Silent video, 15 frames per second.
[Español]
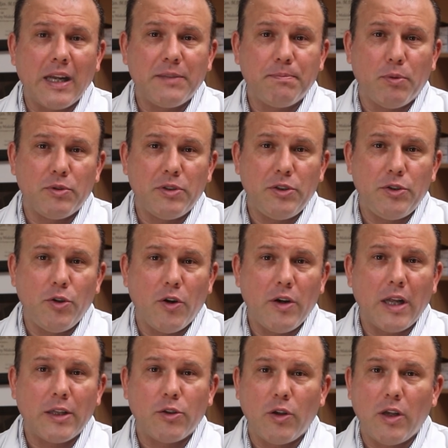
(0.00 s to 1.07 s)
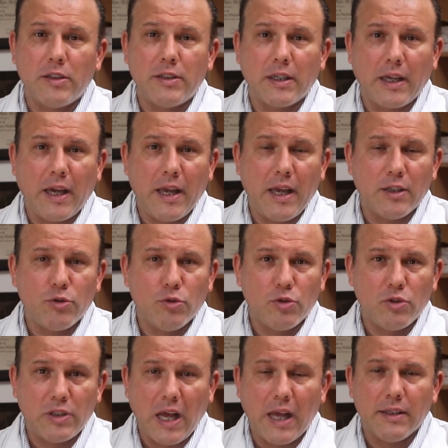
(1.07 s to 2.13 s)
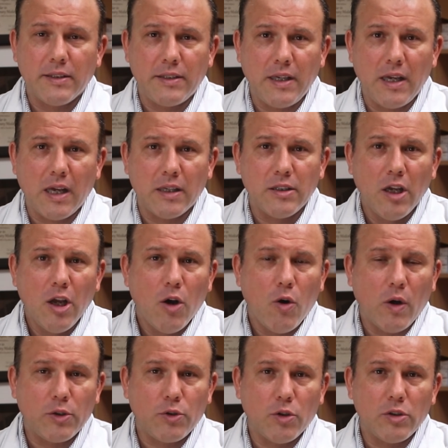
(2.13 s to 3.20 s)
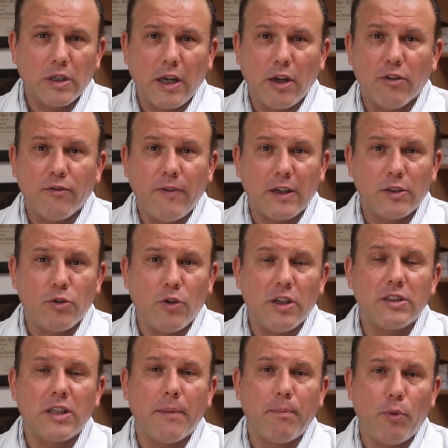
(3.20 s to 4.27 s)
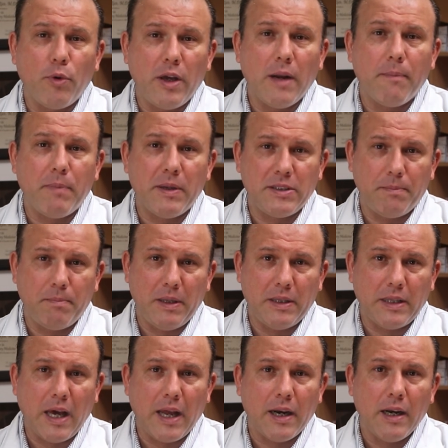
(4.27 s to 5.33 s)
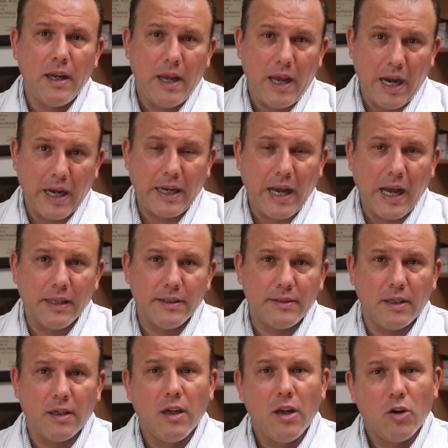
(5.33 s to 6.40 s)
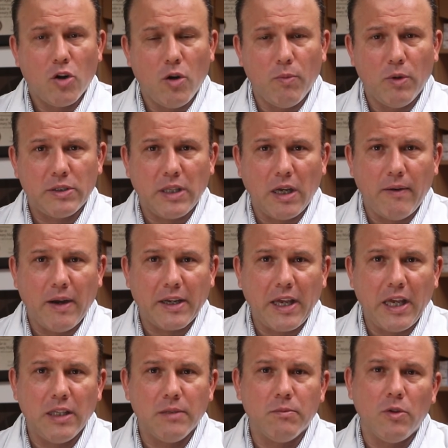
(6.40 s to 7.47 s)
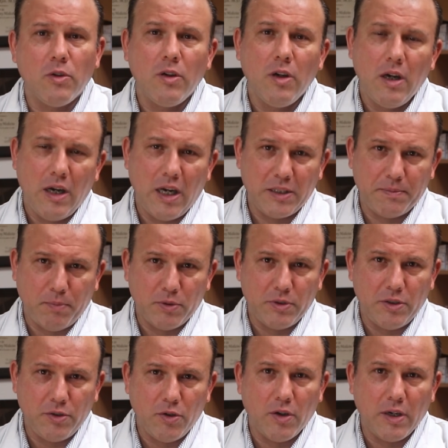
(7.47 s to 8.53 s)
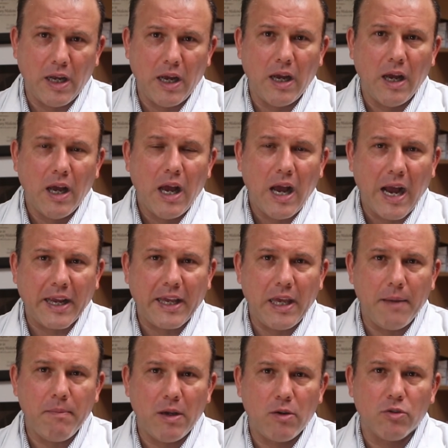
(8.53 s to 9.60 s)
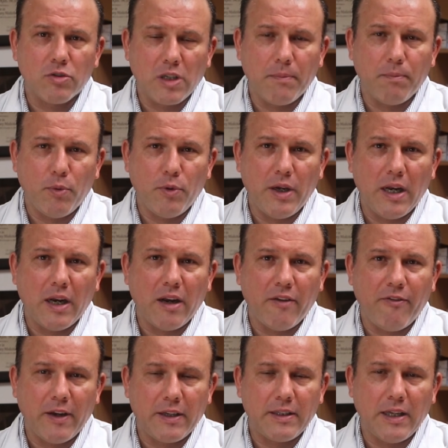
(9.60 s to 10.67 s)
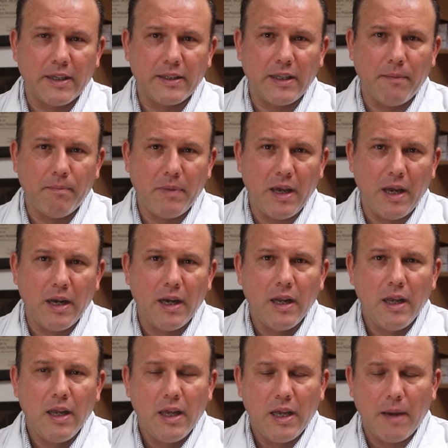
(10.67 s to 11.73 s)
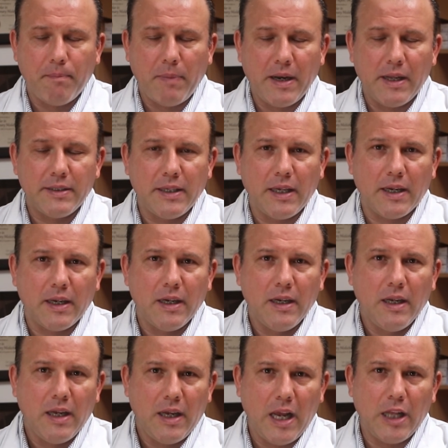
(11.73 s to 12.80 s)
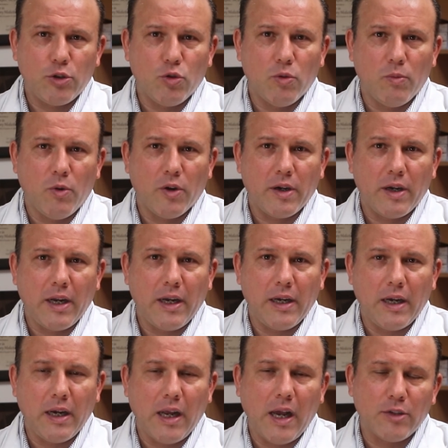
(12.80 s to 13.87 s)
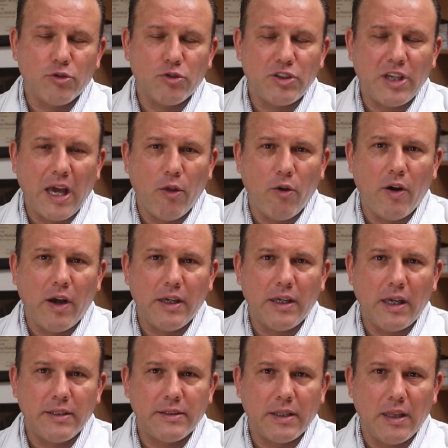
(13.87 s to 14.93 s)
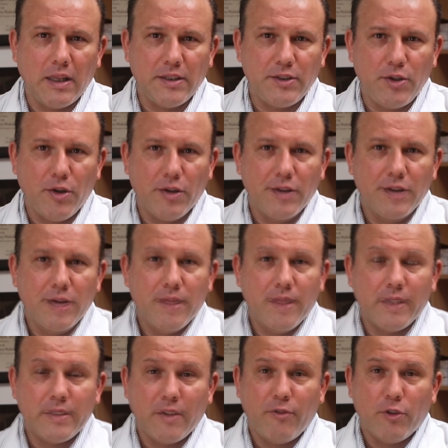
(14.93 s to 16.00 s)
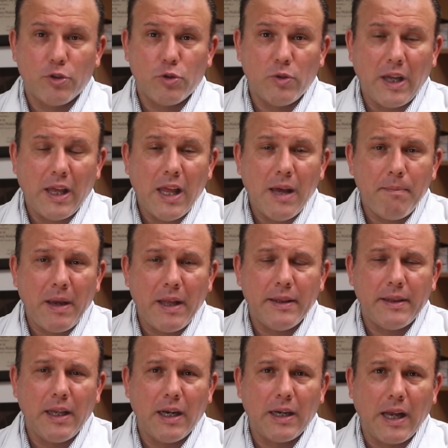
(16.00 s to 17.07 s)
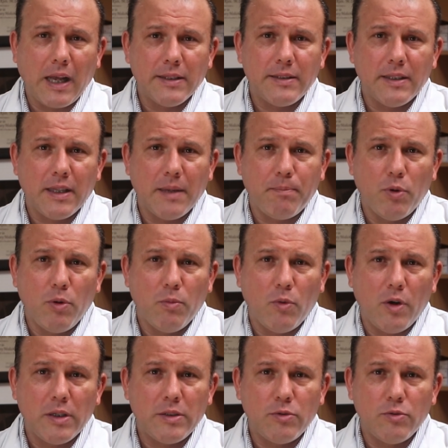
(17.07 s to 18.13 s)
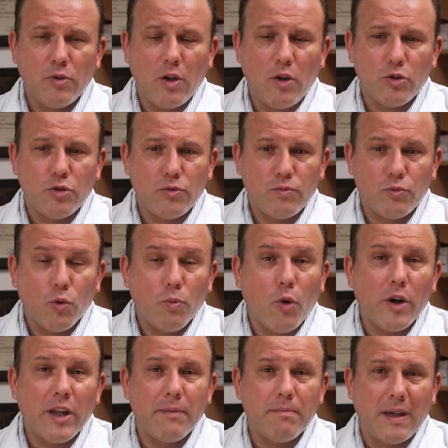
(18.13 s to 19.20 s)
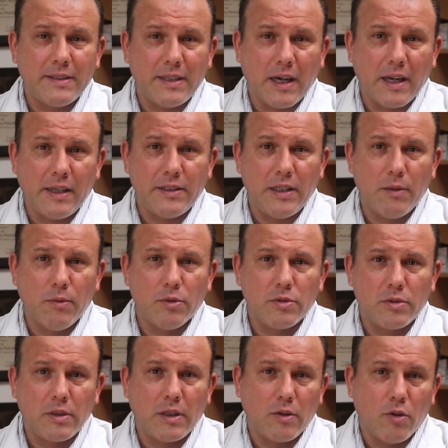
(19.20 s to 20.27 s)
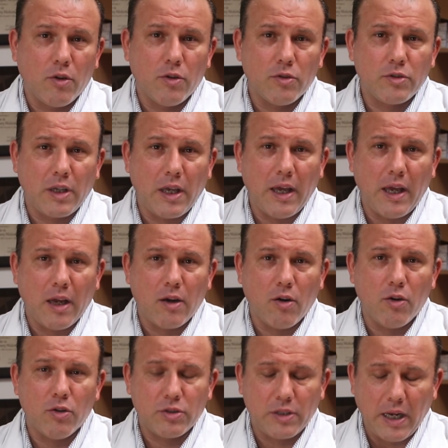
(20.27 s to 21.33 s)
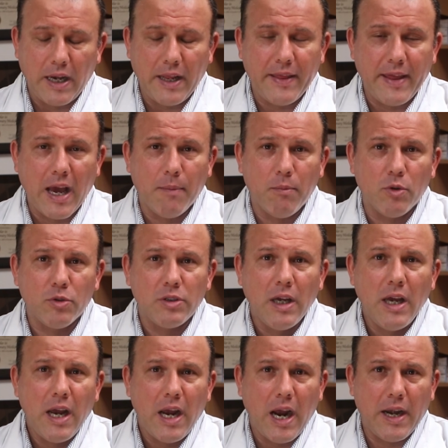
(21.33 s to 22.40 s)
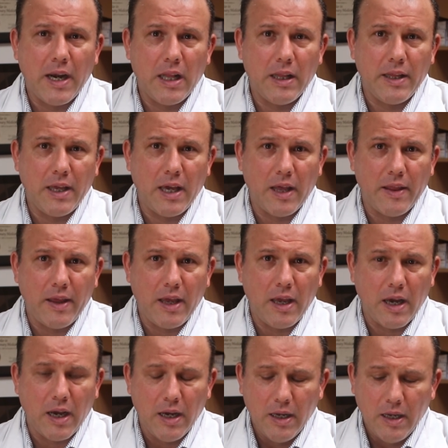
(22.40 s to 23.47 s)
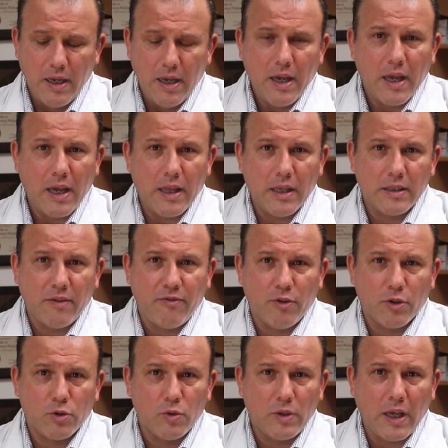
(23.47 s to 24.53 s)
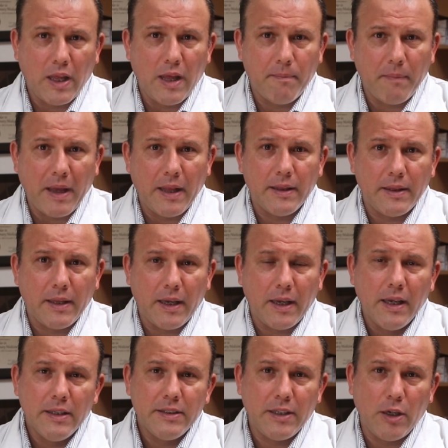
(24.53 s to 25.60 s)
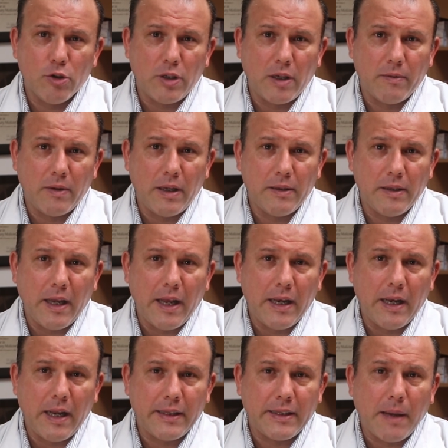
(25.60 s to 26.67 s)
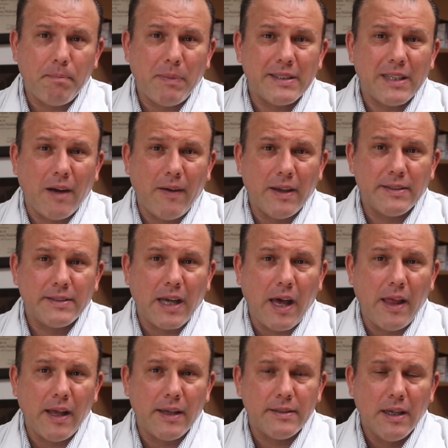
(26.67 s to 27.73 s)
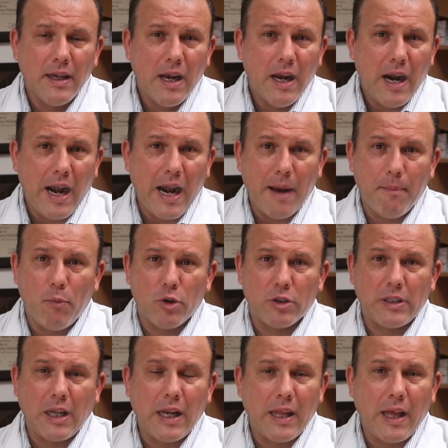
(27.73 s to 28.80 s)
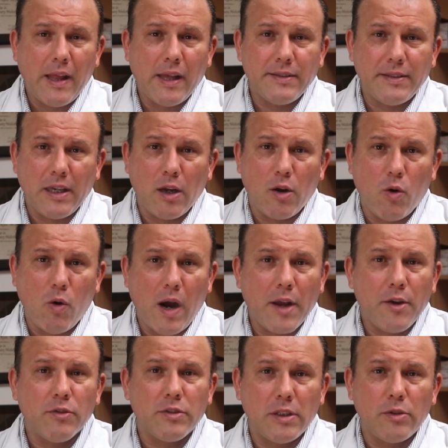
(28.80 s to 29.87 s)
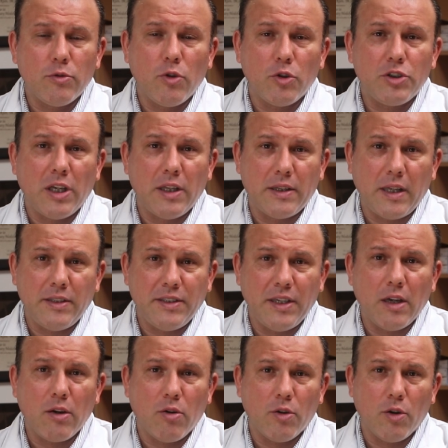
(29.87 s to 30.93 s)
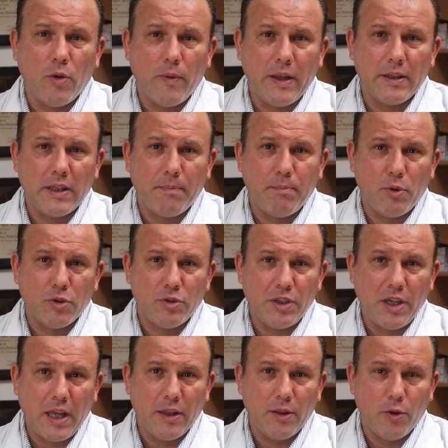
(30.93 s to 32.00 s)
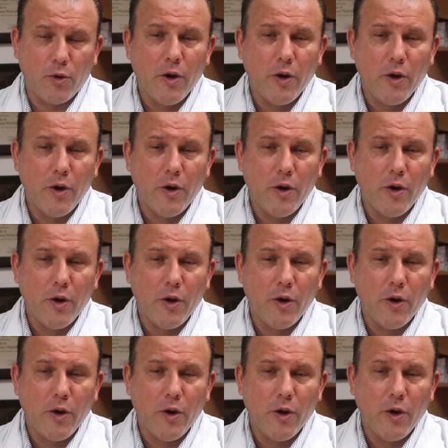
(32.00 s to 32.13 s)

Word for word: la exposición a todas aquellas sustancias o a todos aquellos factores que pudieran precipitar el cáncer, como el tabaquismo, la exposición a, químicos que pudieran afectar también y aparecer el tumor eh, asociado a, estas lesiones. Desafortunadamente el cáncer de pulmón es uno de los tumores más agresivos con los que, con los que lidiamos en el día a día y desafortunadamente si los, en, etapas avanzadas la mortalidad a 5 años es de un 85-90%.